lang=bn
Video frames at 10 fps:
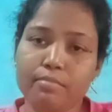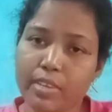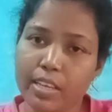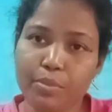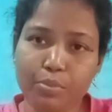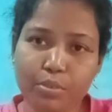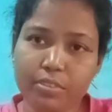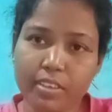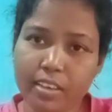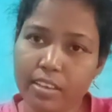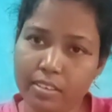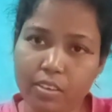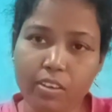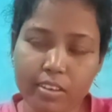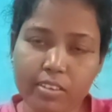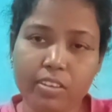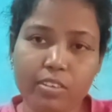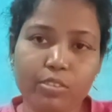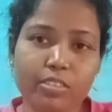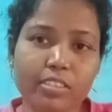মেয়ের ফোন থেকেই অর্ডার করা
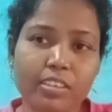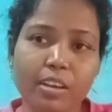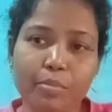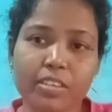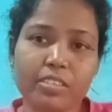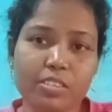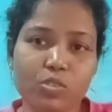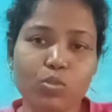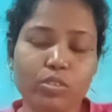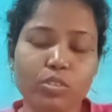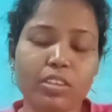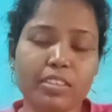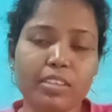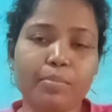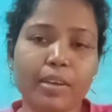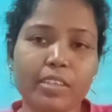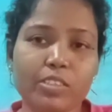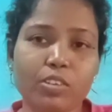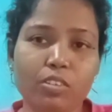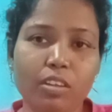হয়েছে আমাকে জাস্ট একটু লিঙ্কটা
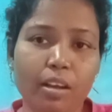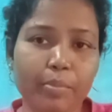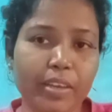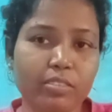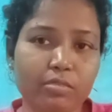পাঠিয়েছিল আমি